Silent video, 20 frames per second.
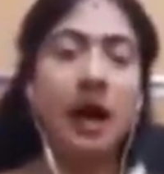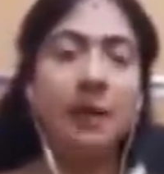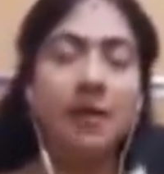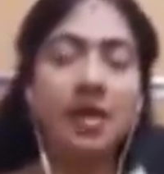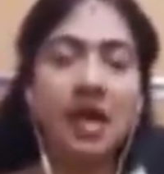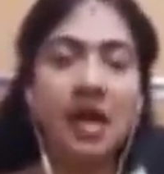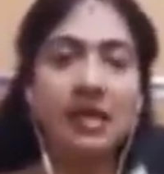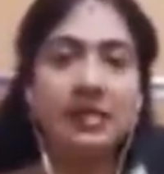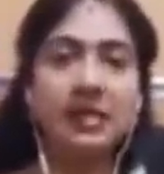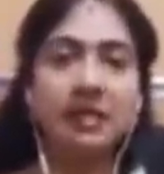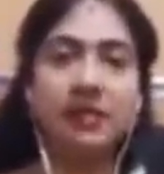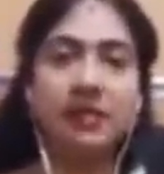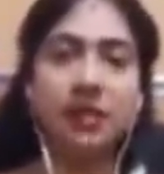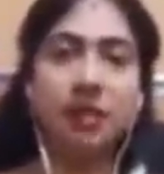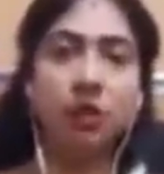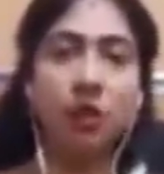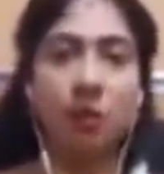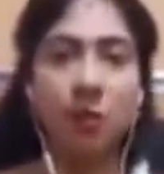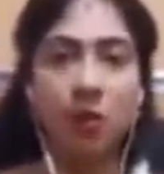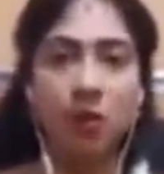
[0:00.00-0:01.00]
அமினோ ஆசிட் வந்து
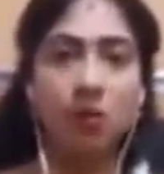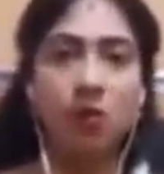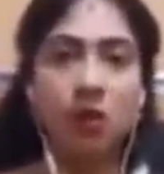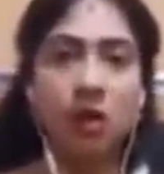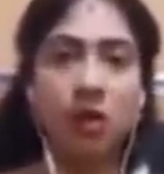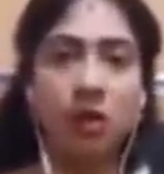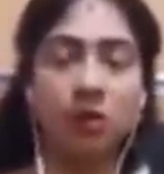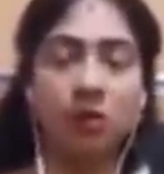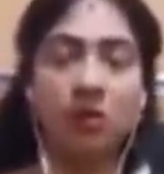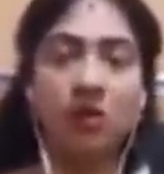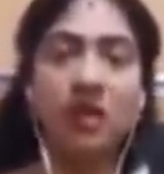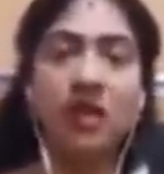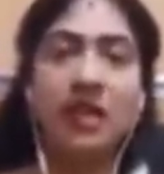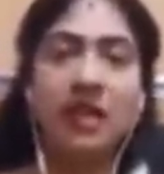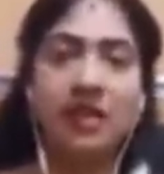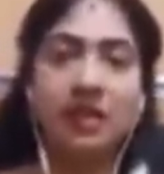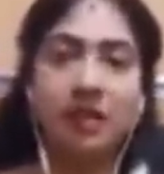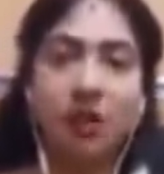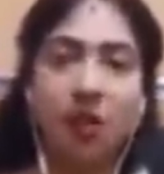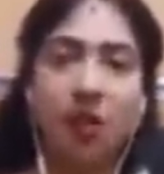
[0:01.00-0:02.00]
ரொம்ப கூட இருக்கும்
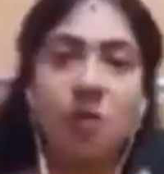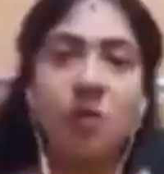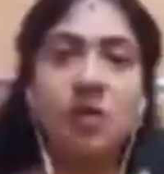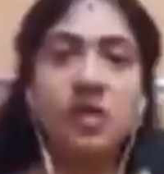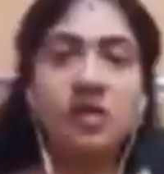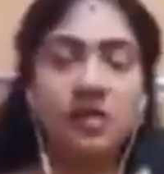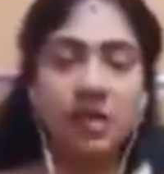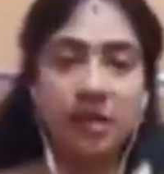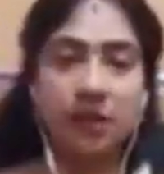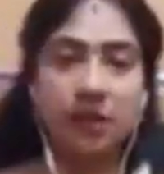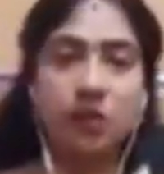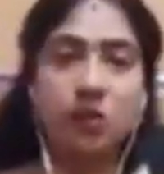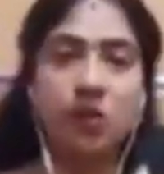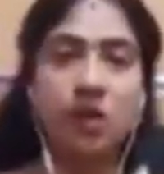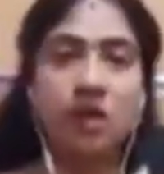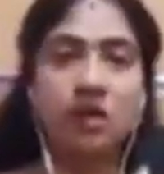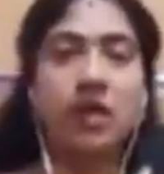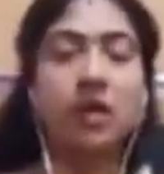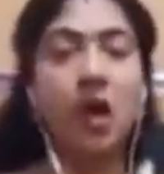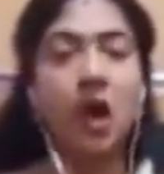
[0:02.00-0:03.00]
இந்த ஹோமோசிஸ்டைன் கூட
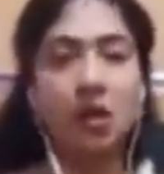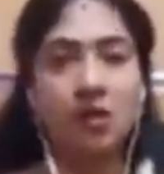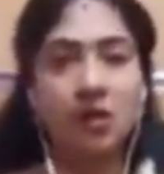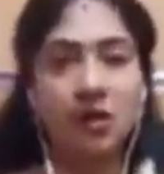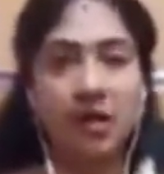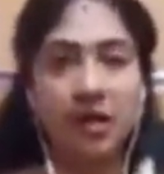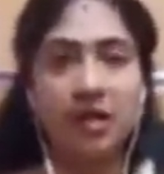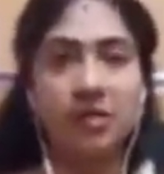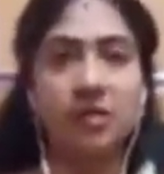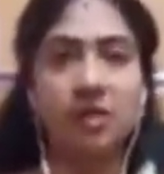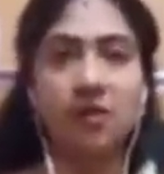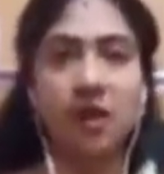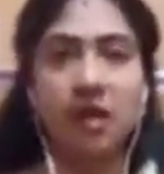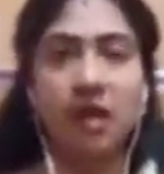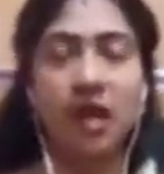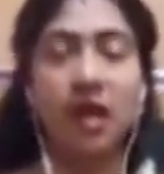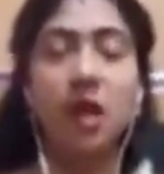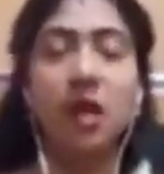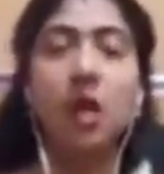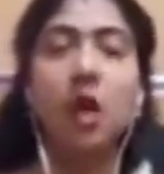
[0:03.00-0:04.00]
இருந்தால் டாக்டர் என்ன
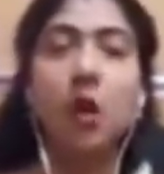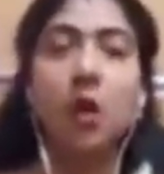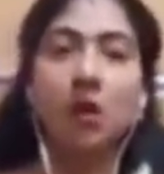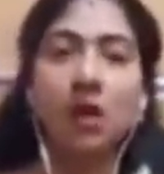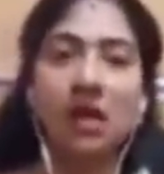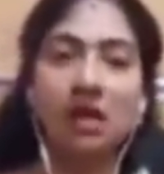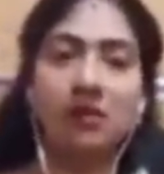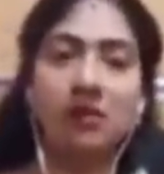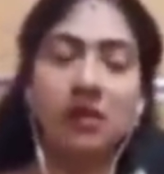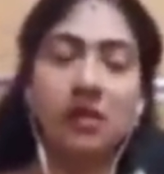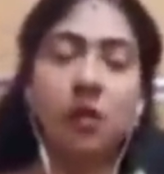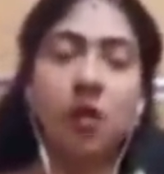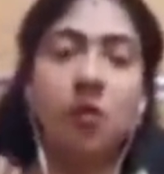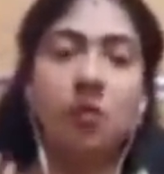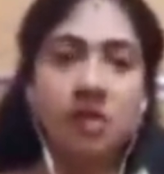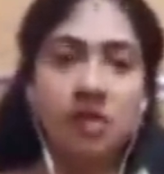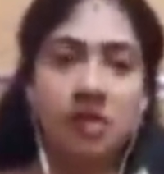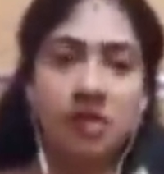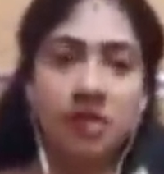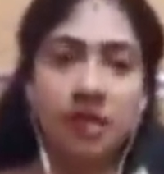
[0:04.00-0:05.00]
சொல்லுவாங்கன்னா உங்களுக்கு வந்து
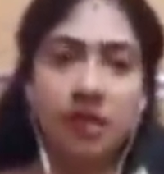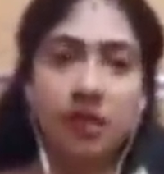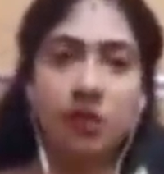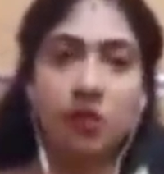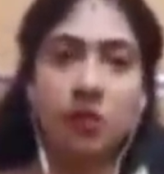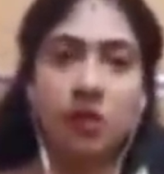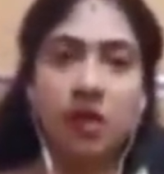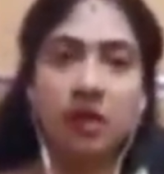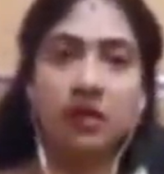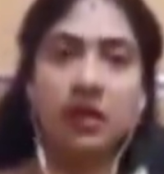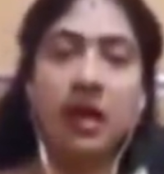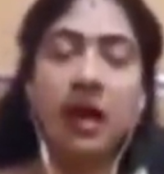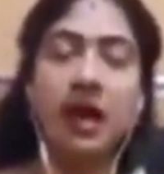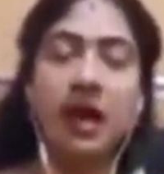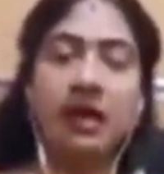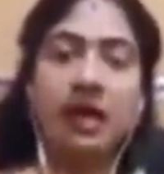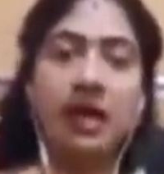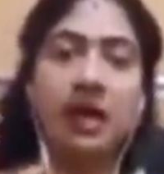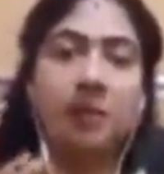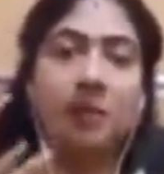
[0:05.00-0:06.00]
ஹோமோசிஸ்டைன் கூட இருந்தால்
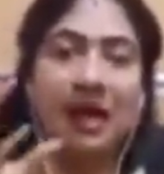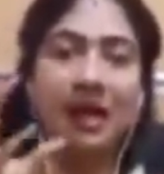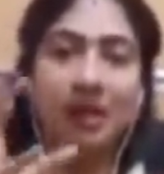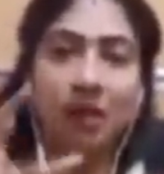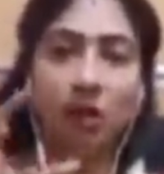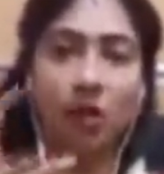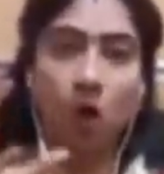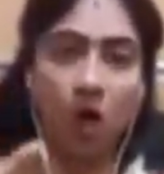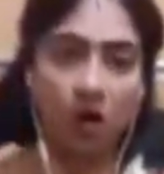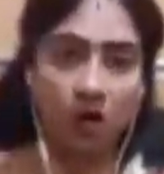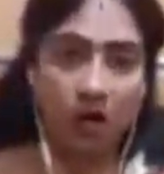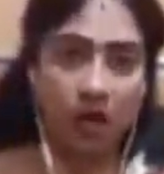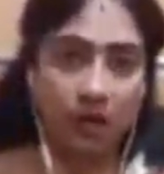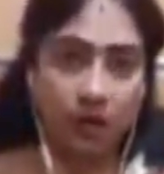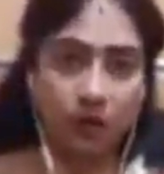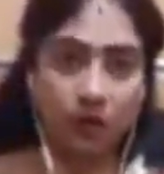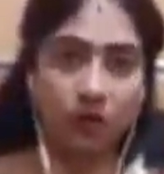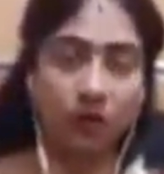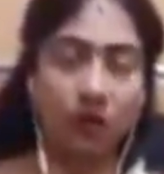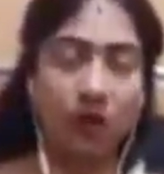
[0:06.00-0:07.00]
அங்கங்கே பிளட் கிளாட்
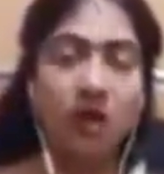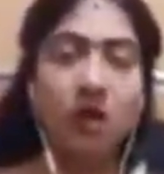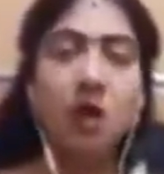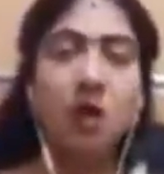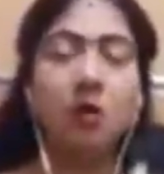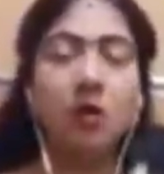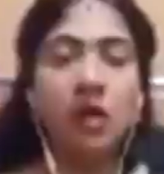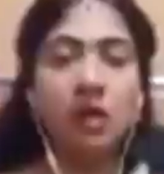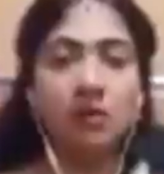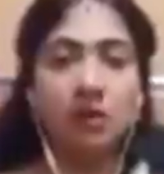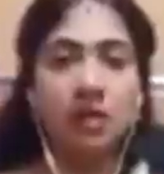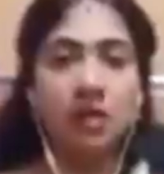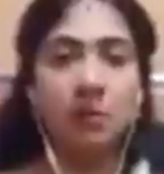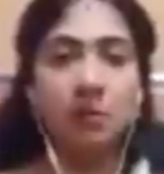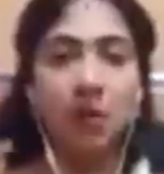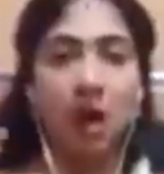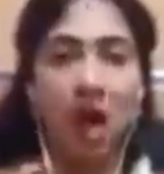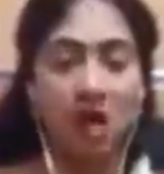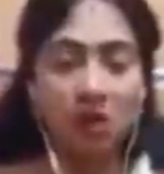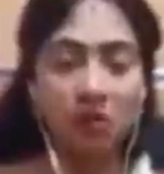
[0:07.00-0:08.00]
ஆயிரும் உங்களுக்கு வந்து
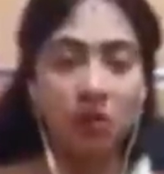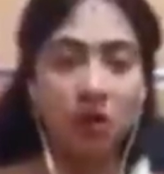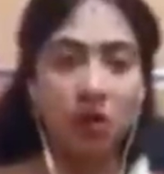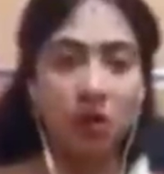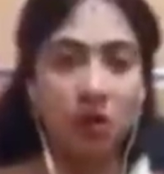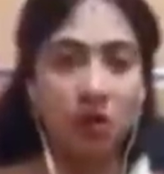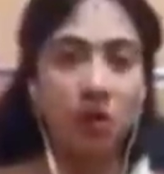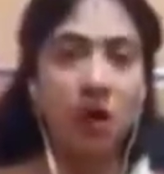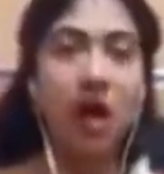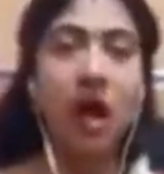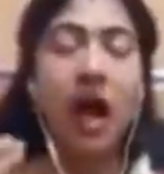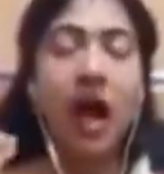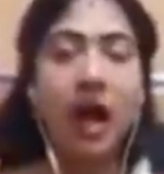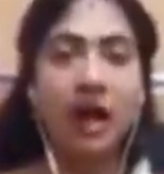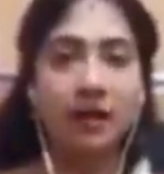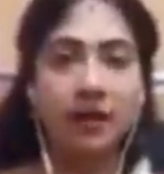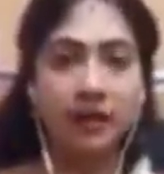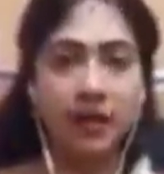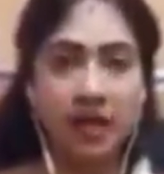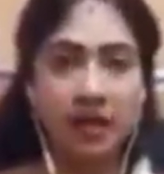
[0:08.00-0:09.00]
பிளாக் வரும்
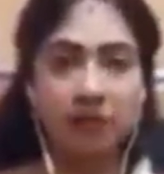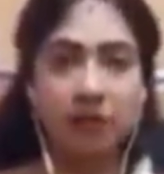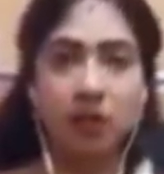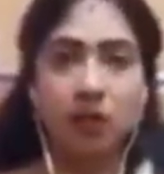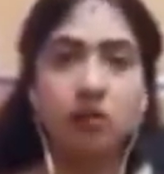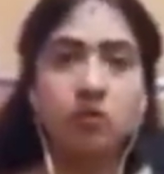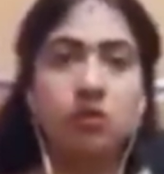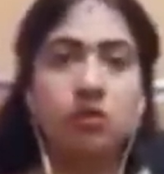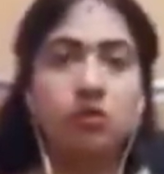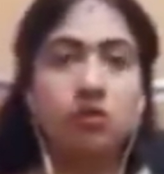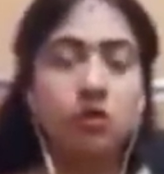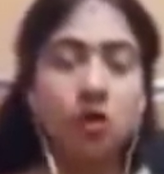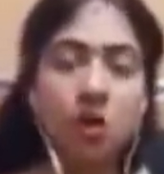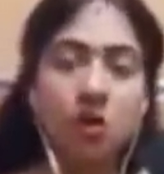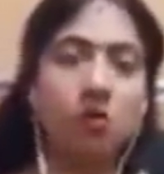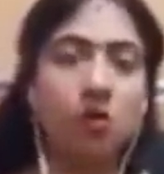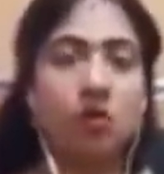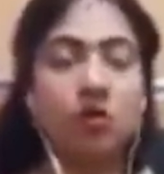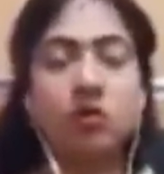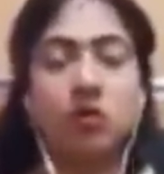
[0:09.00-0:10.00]
ஹார்ட் அட்டாக் வரும்
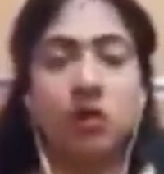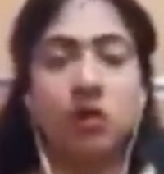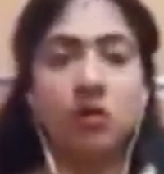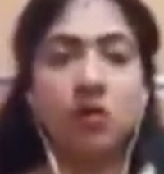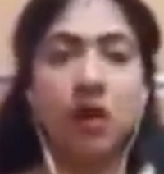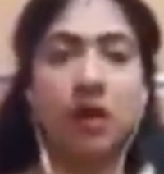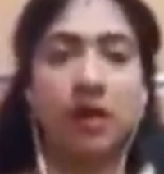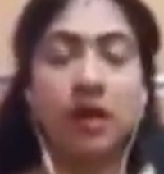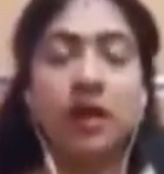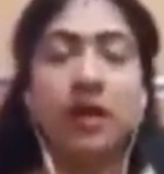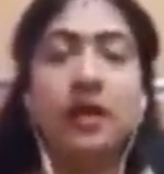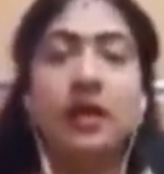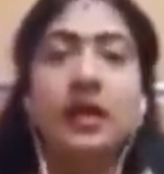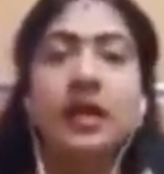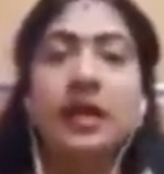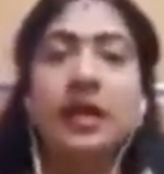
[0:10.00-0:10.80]
ஸ்ட்ரோக் வரும்னு சொல்லுவாங்க